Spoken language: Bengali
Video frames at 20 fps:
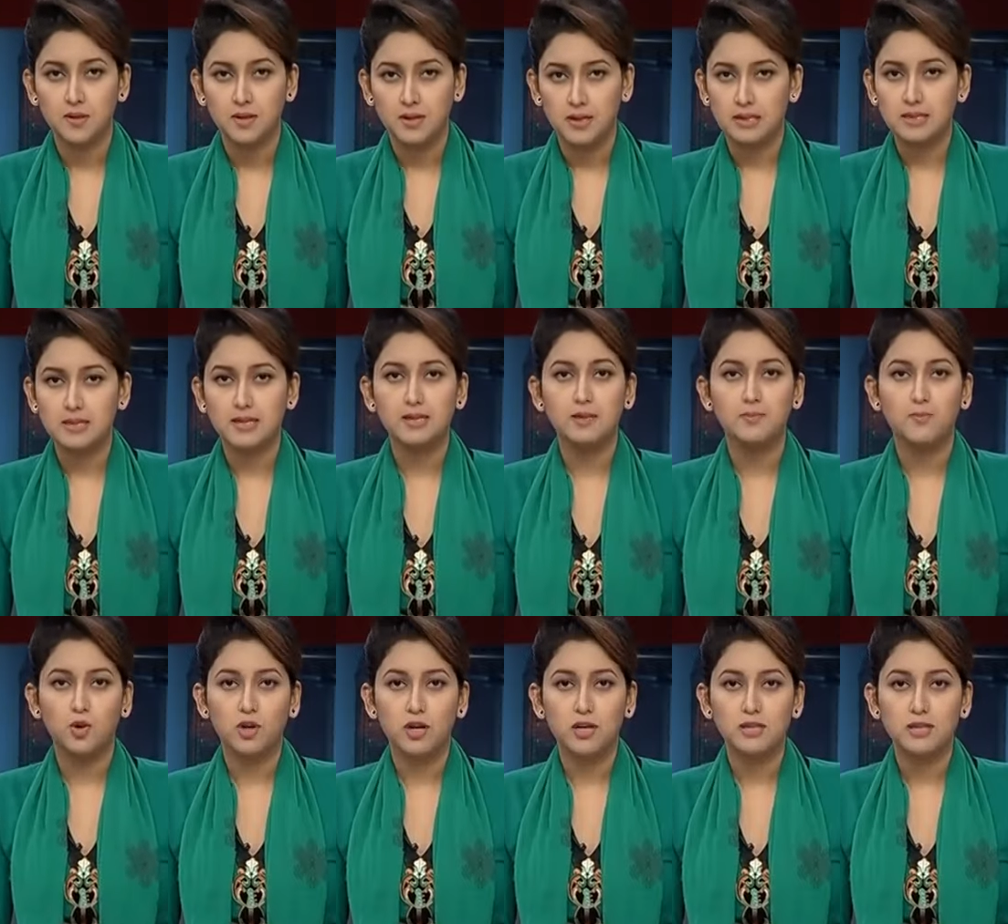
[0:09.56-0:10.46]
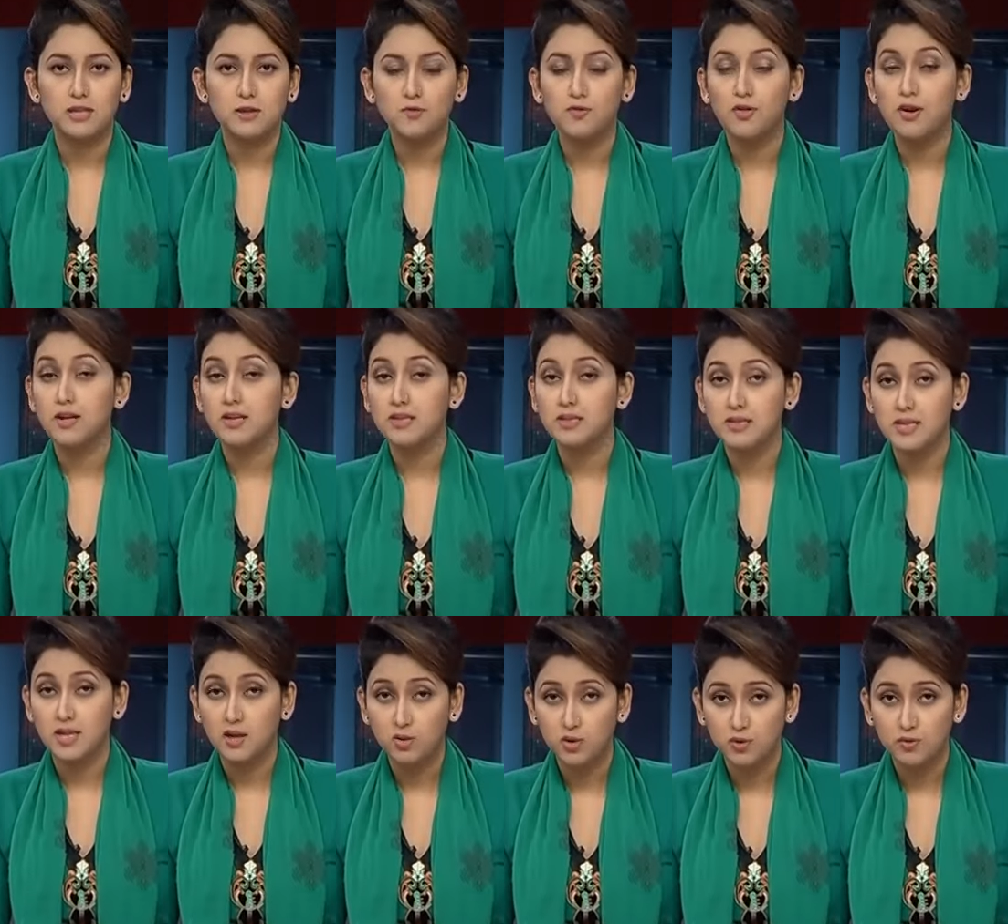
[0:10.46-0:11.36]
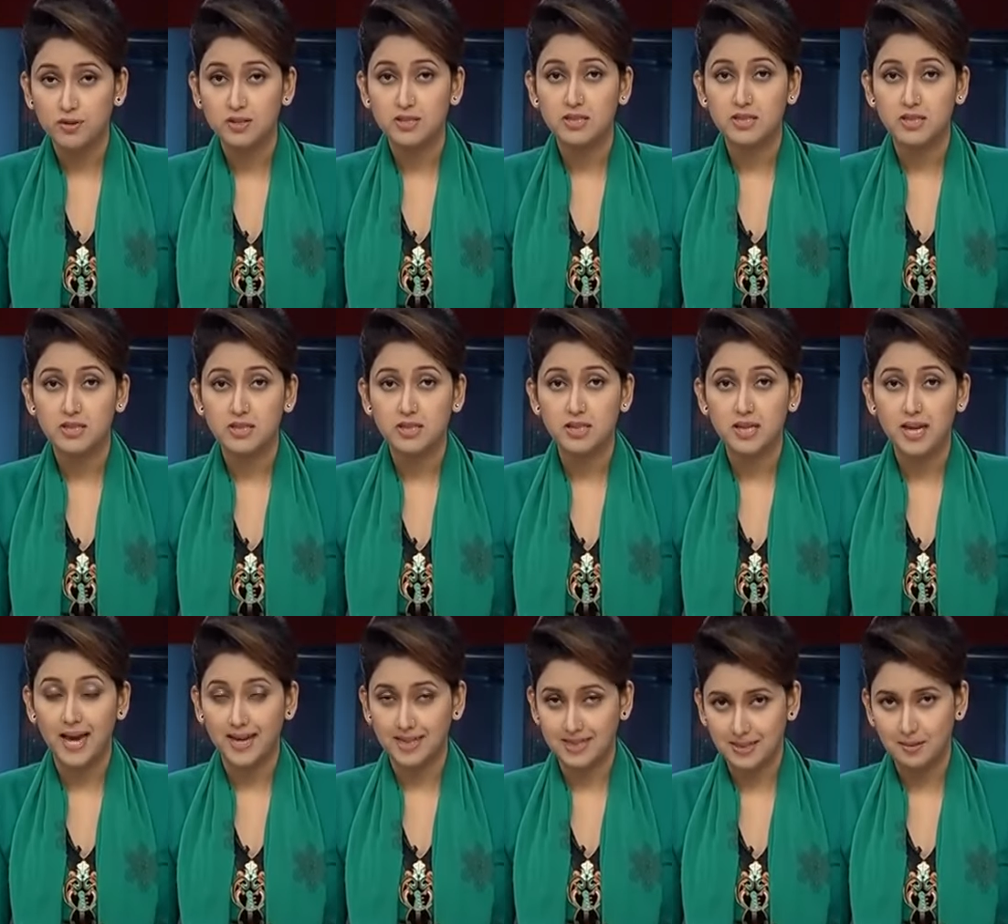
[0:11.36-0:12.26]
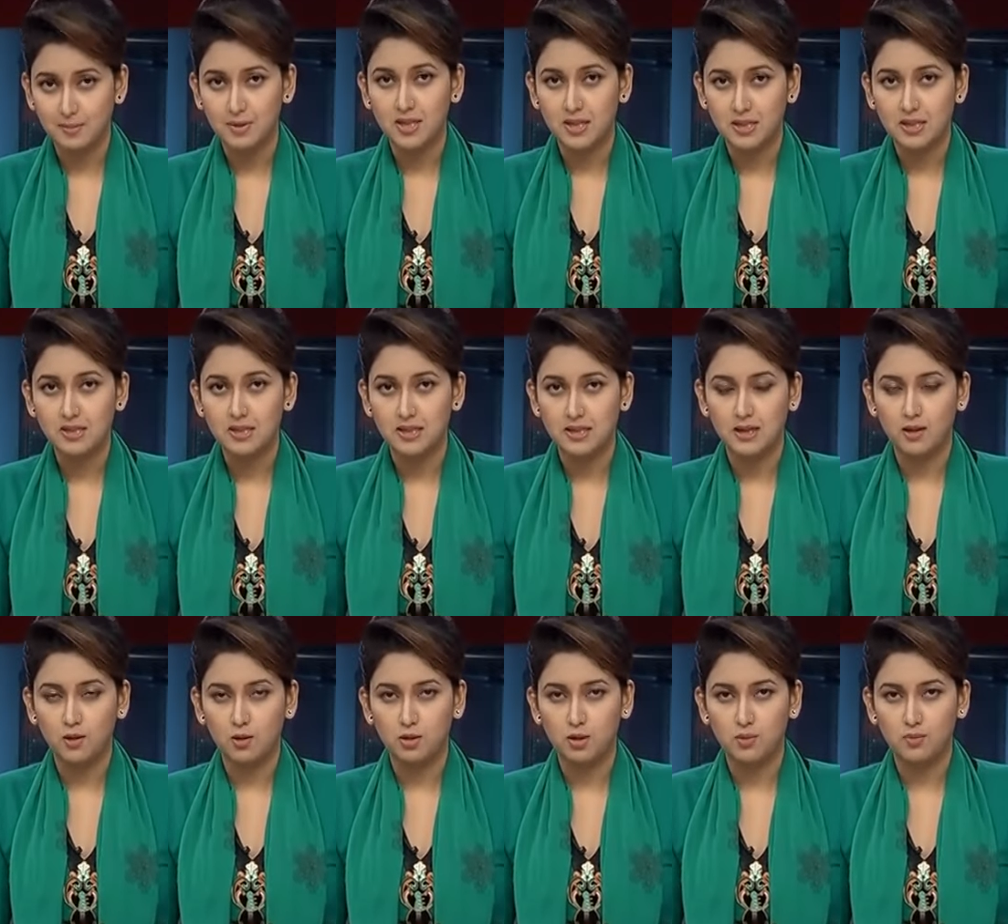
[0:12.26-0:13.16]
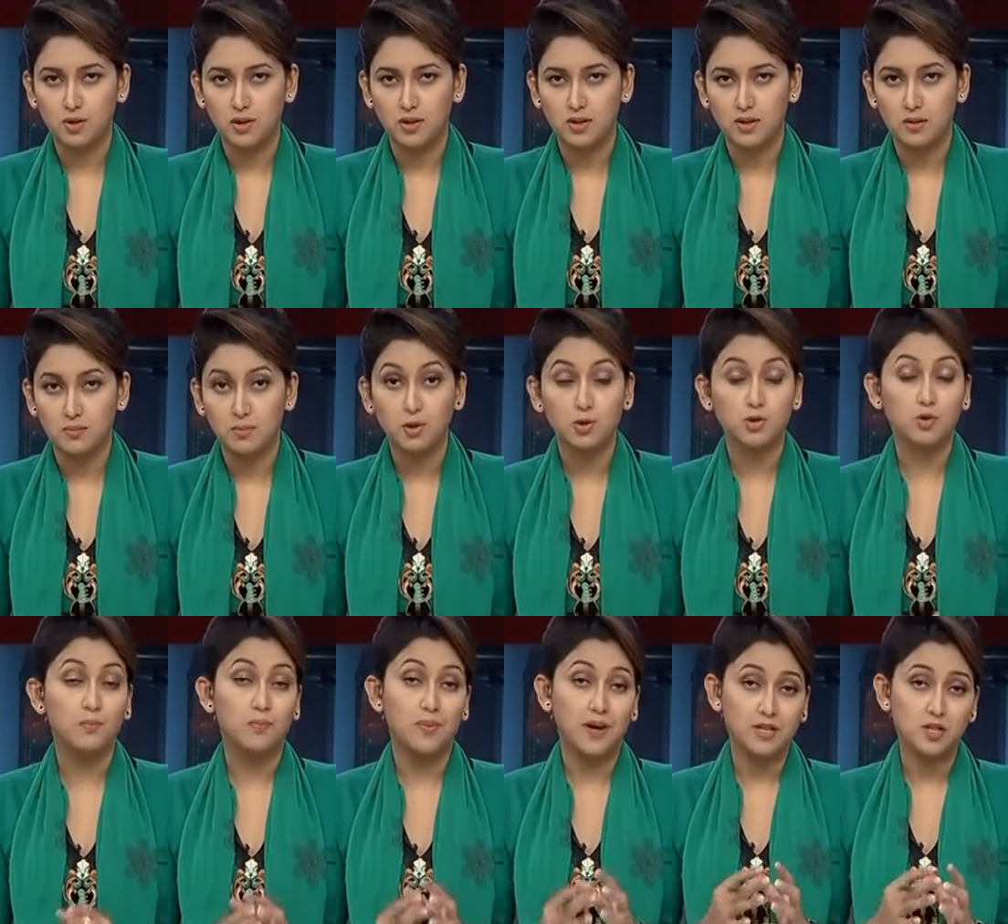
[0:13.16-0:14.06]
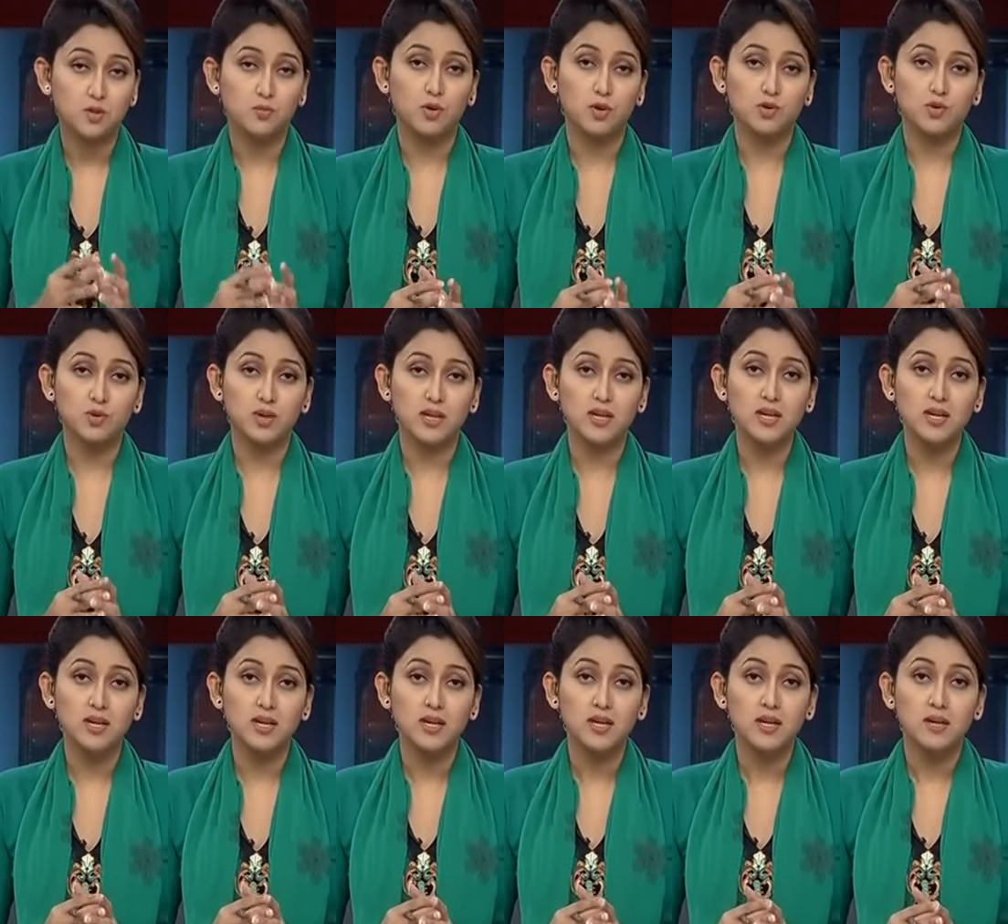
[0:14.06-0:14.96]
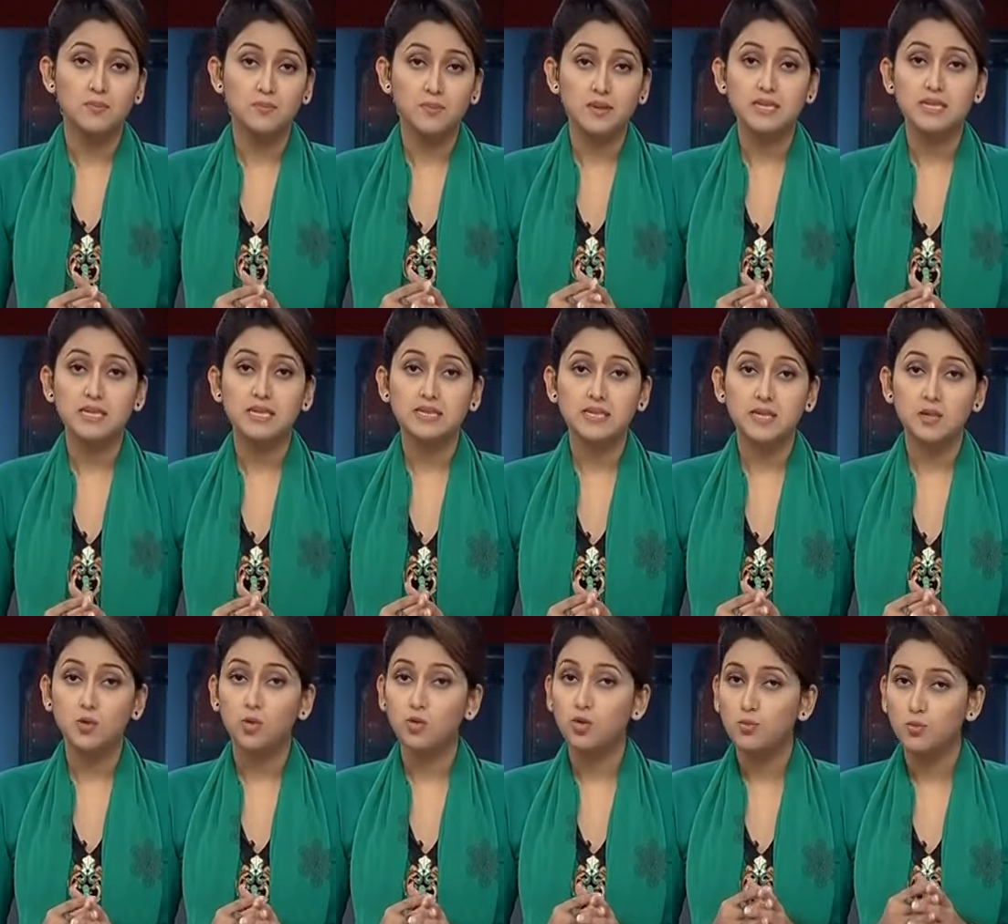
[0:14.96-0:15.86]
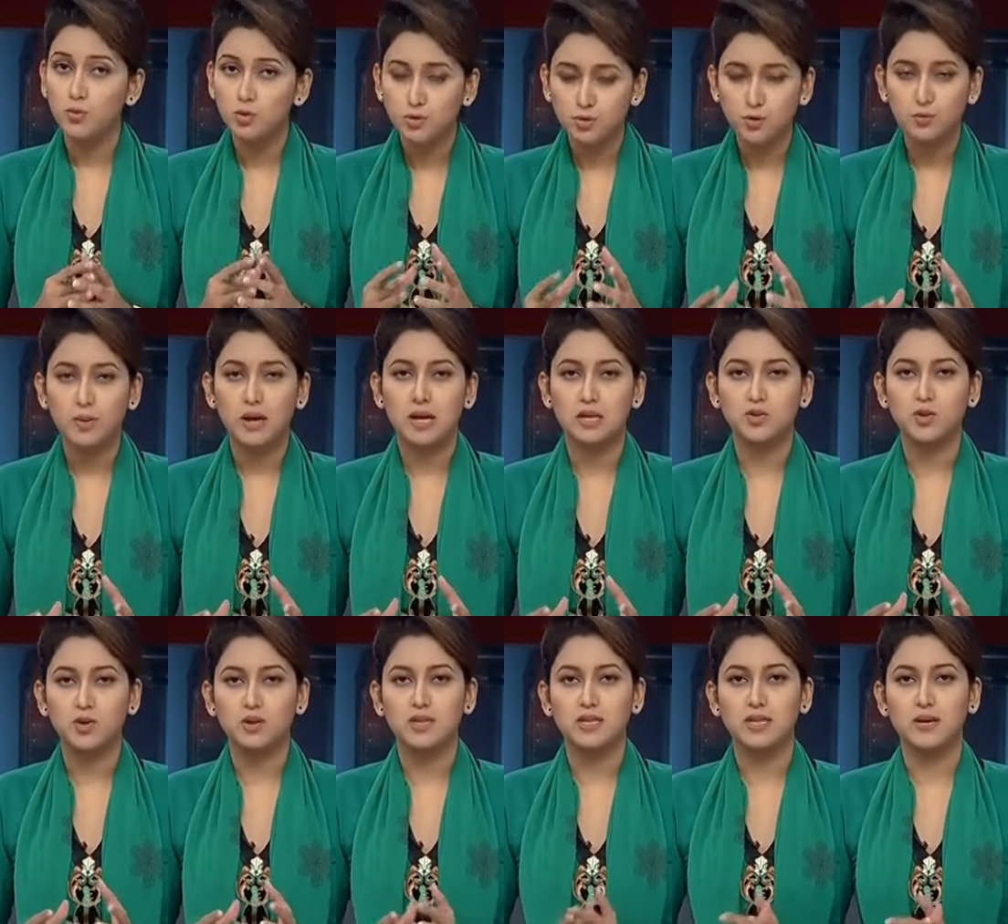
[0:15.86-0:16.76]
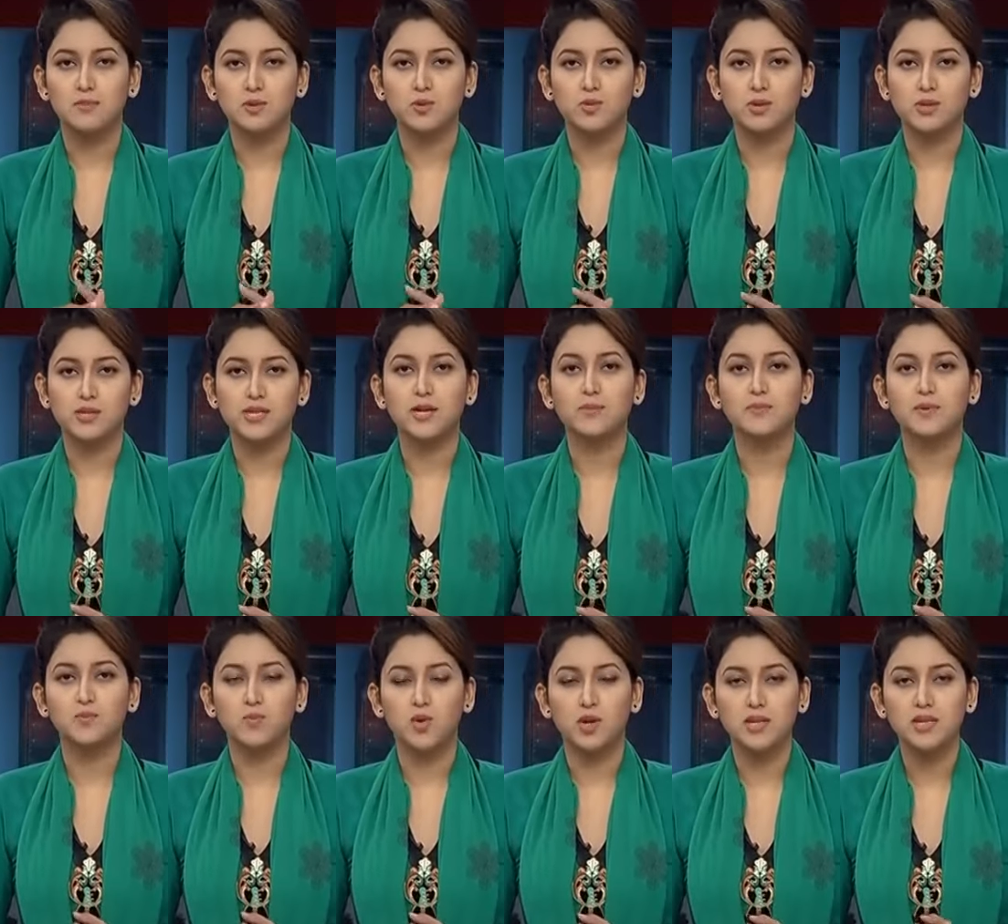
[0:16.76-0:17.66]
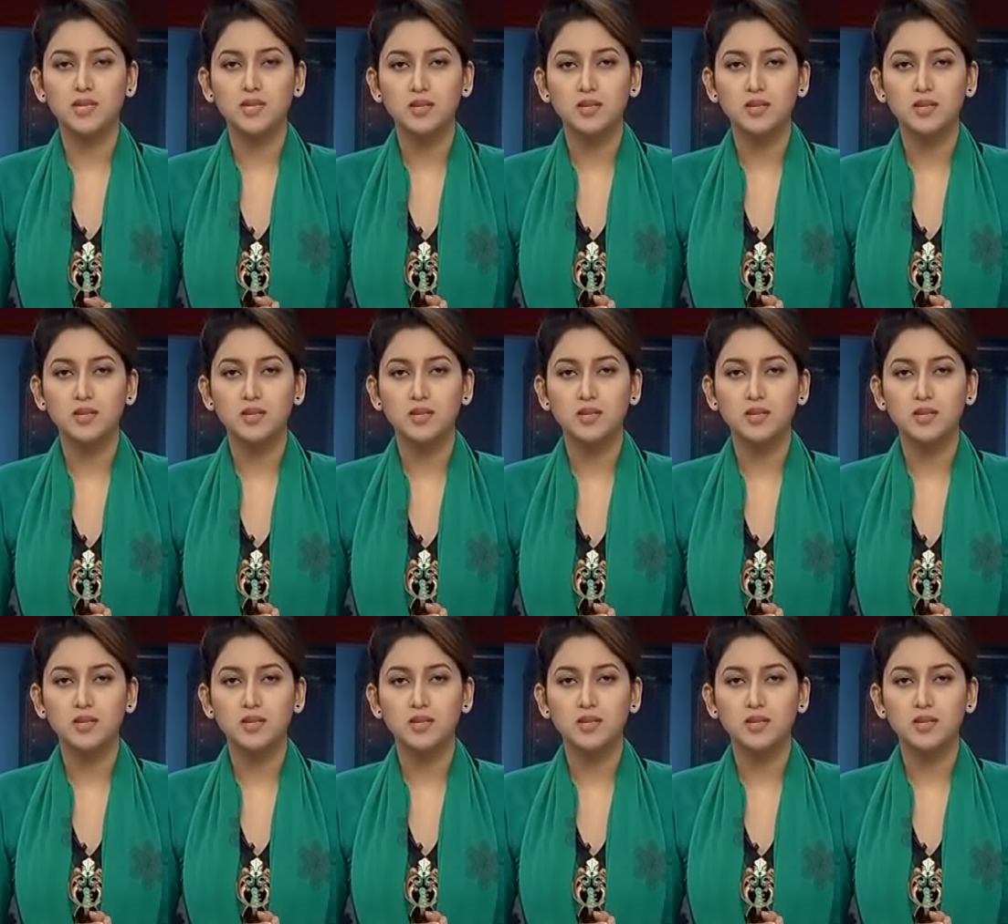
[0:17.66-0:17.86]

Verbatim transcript: রাজধানীর বনানীতে ফরেস্ট ইউনিভার্সিটিতে এক সেমিনারে তিনি এ কথা বলেন বিগত পাঁচ বছরে বিসিএস এর কোনো প্রশ্ন ফাঁস হয়নি দাবি করে চেয়ারম্যান বলেন